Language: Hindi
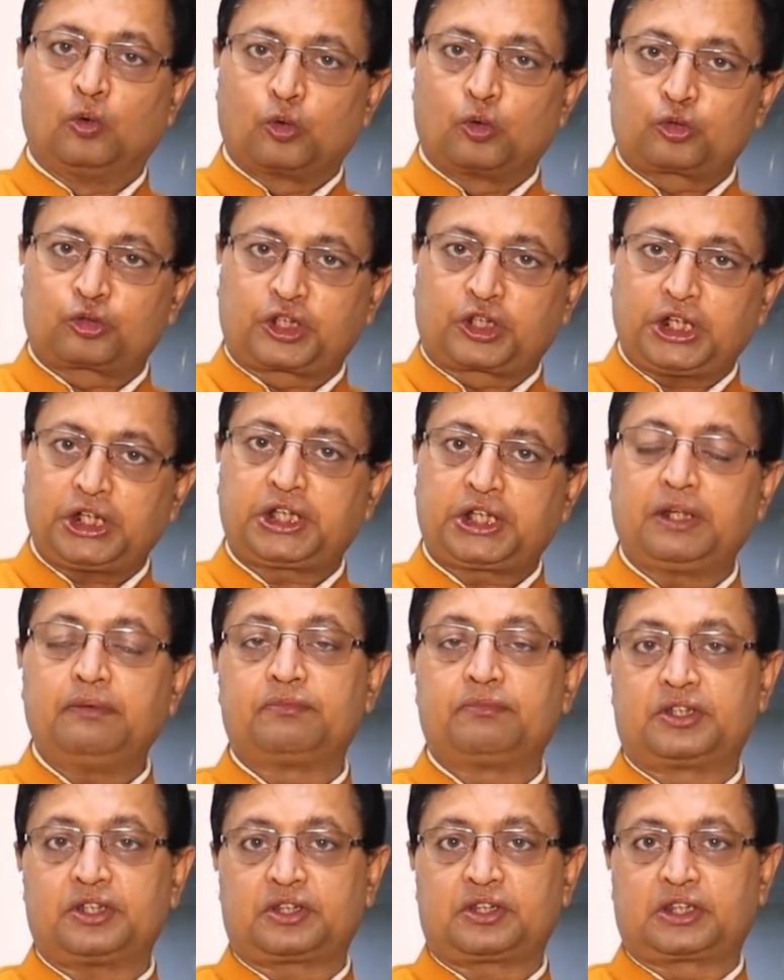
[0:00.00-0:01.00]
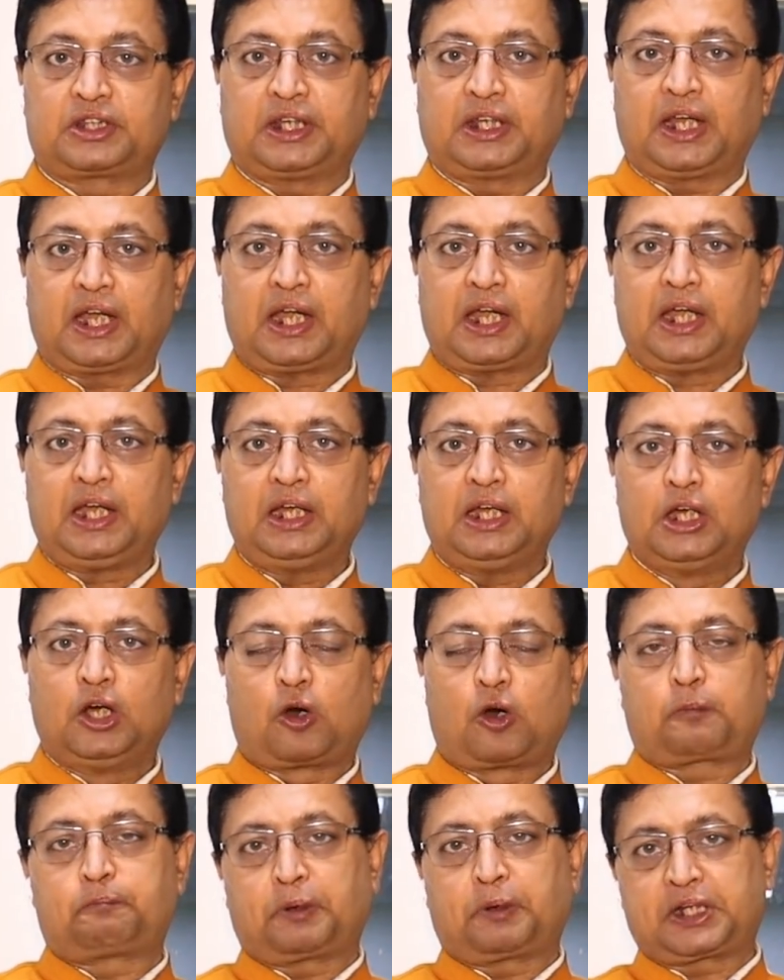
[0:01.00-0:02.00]
उसकी टीम जीतती है
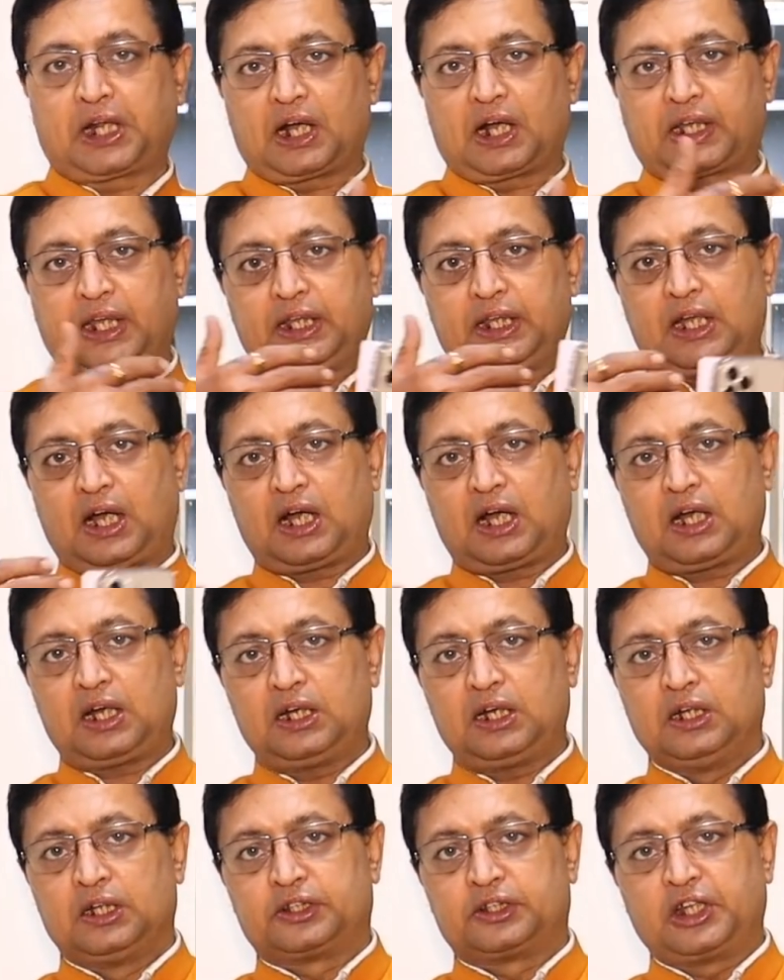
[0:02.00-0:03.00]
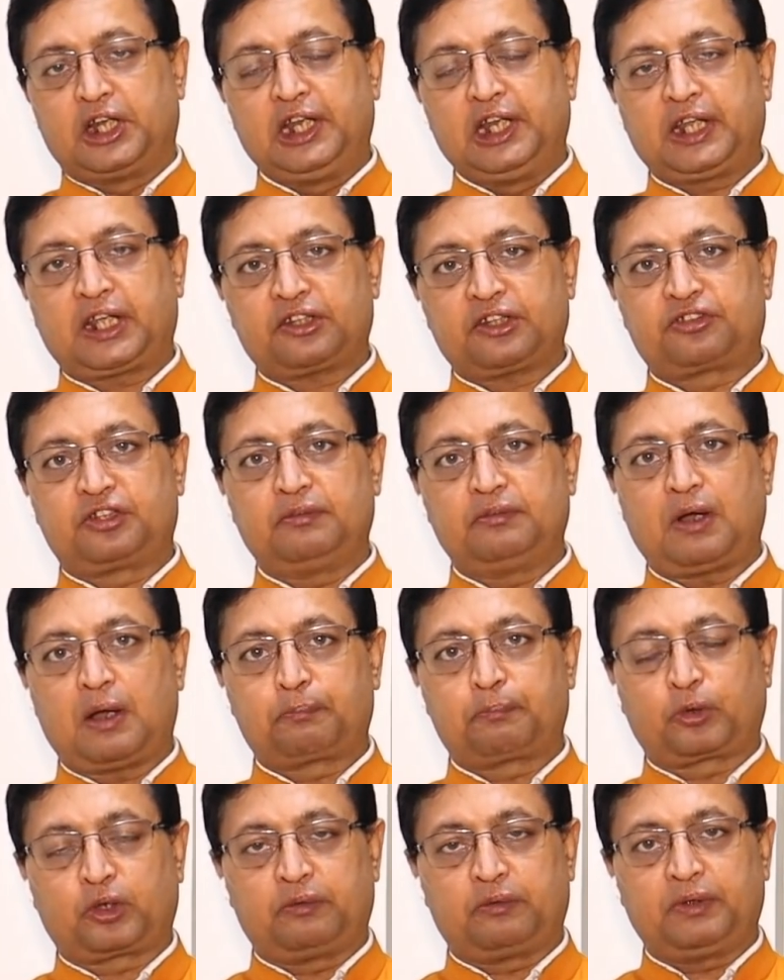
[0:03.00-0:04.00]
और पटाखे यहाँ दिल्ली के
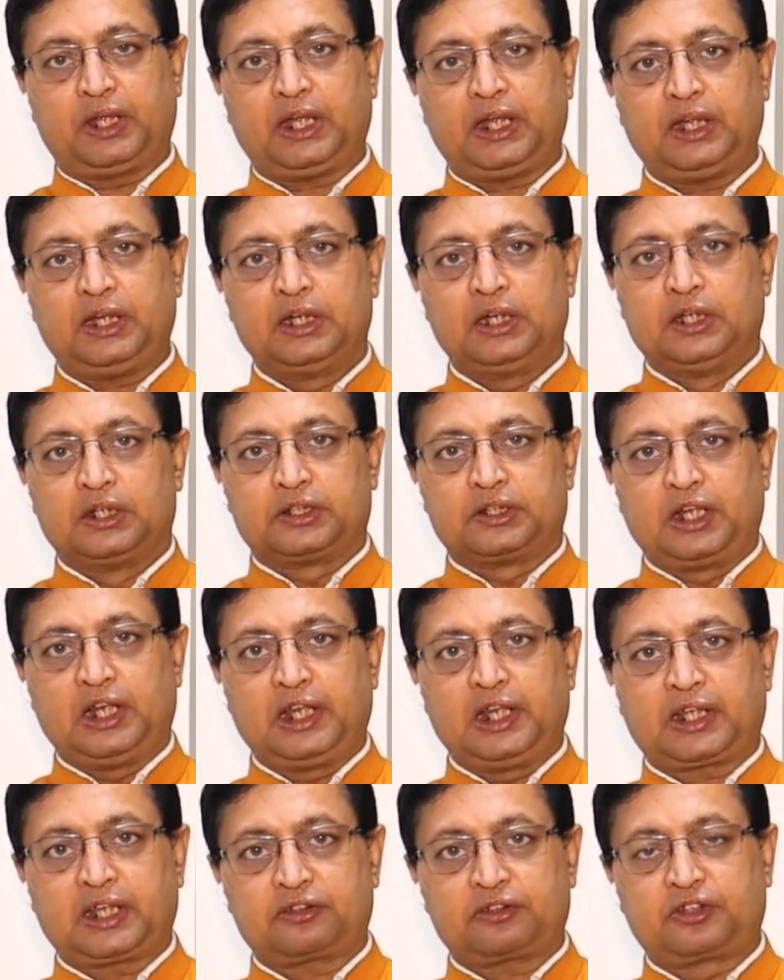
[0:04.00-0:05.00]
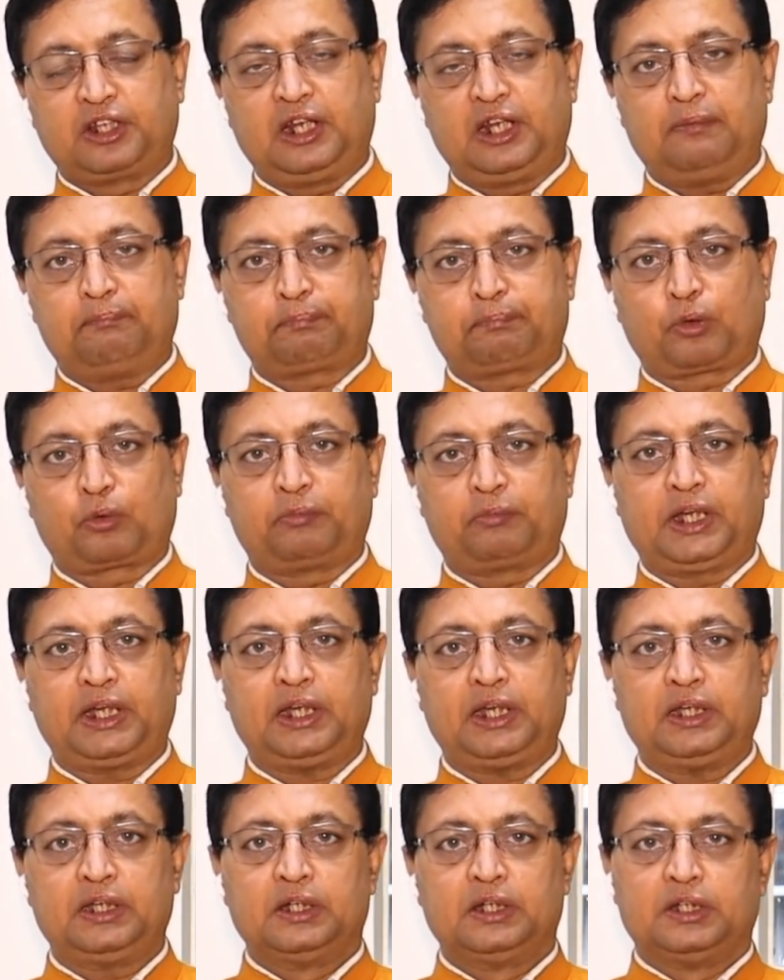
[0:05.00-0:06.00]
सीमापुरी में दिल्ली के सीलमपुर
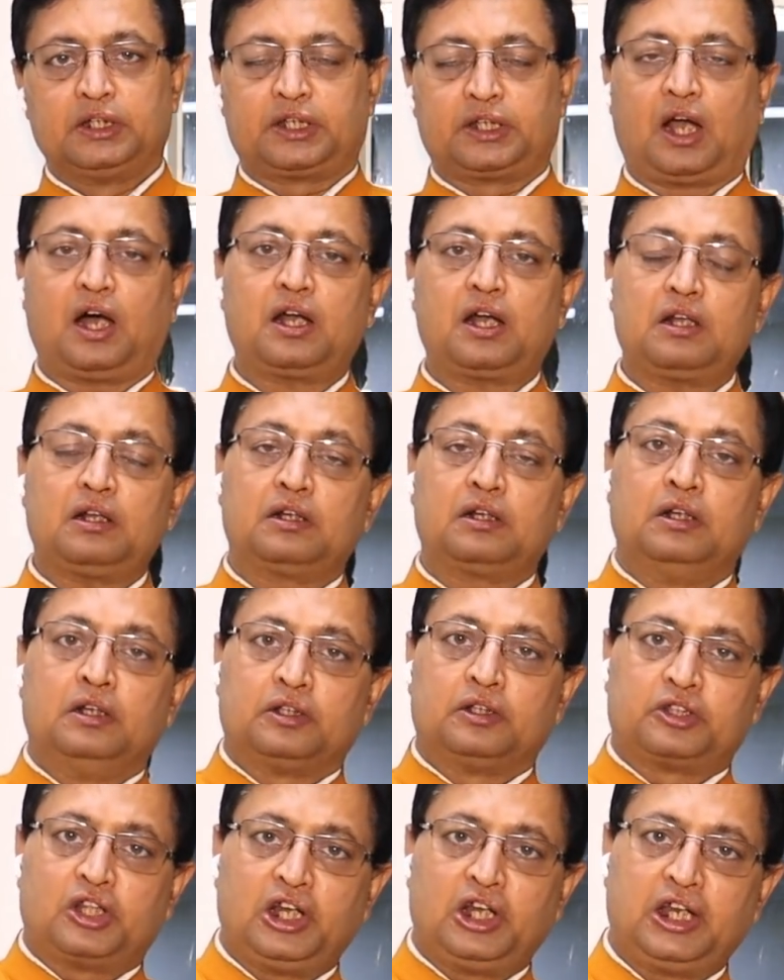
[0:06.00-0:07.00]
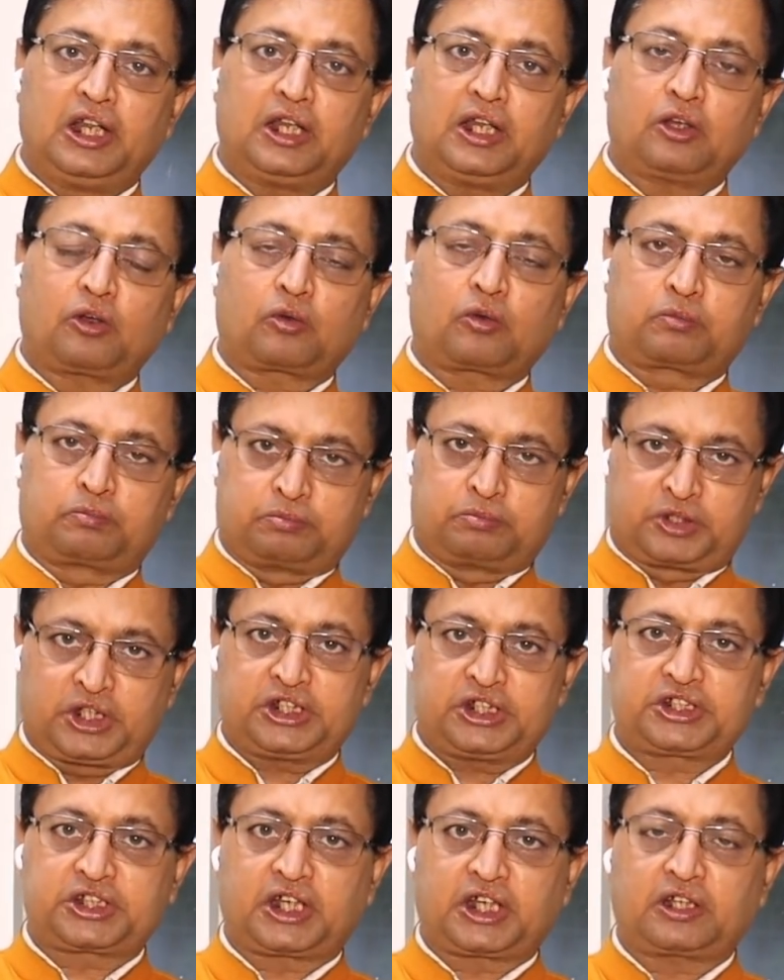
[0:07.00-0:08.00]
में यहाँ दिल्ली और
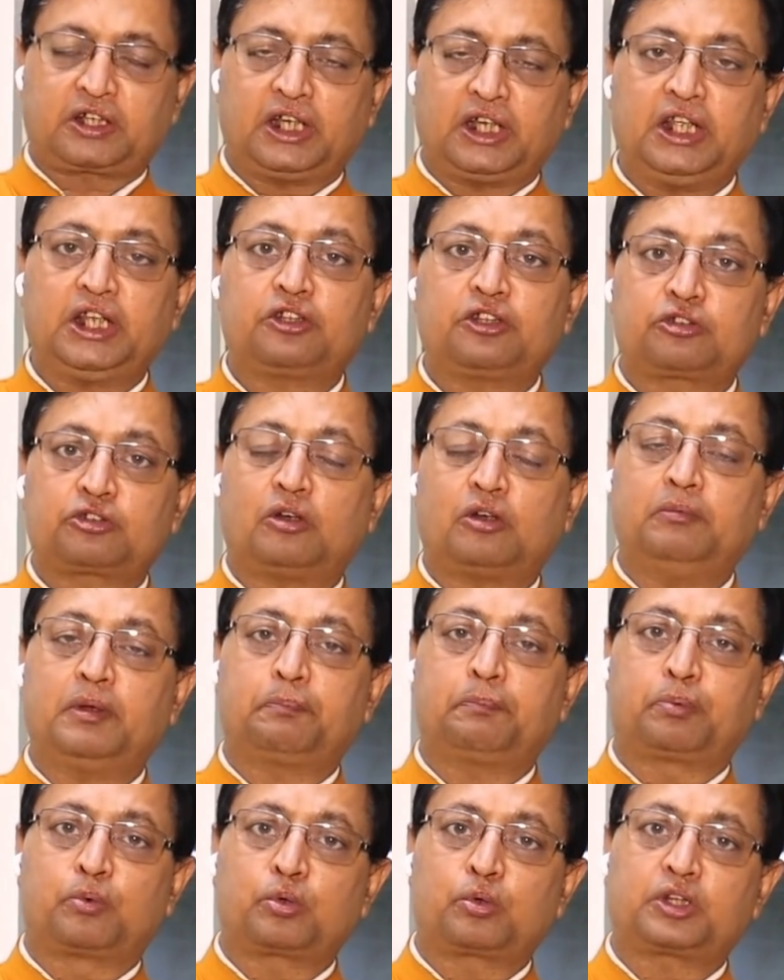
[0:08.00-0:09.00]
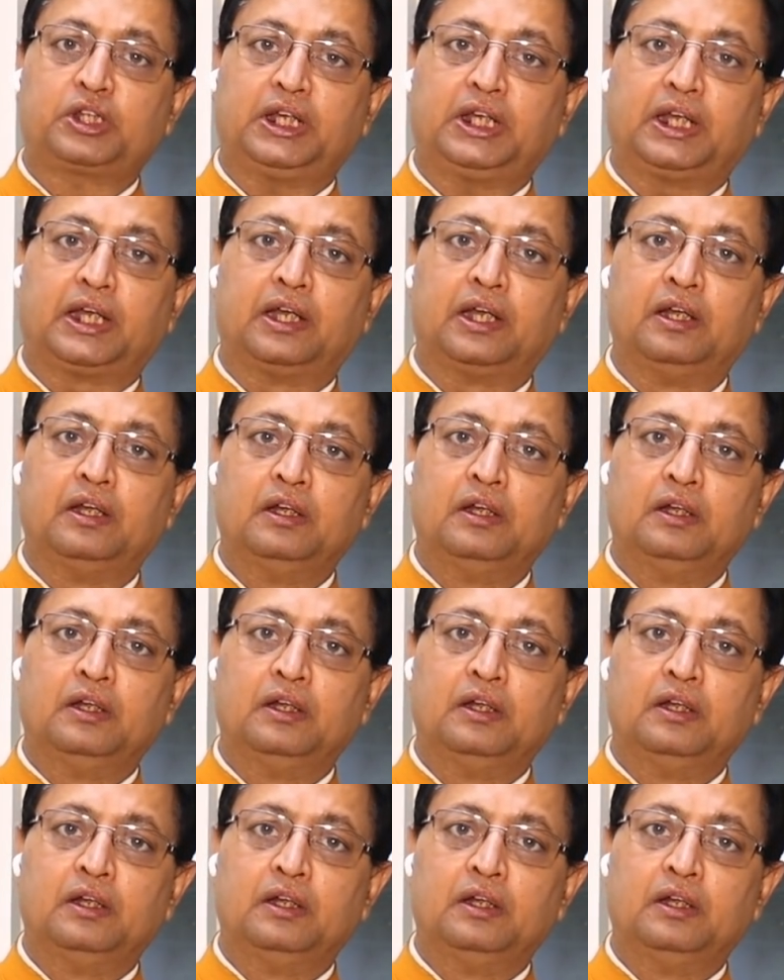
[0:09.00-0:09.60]
देश के कई हिस्सों में फूटते हैं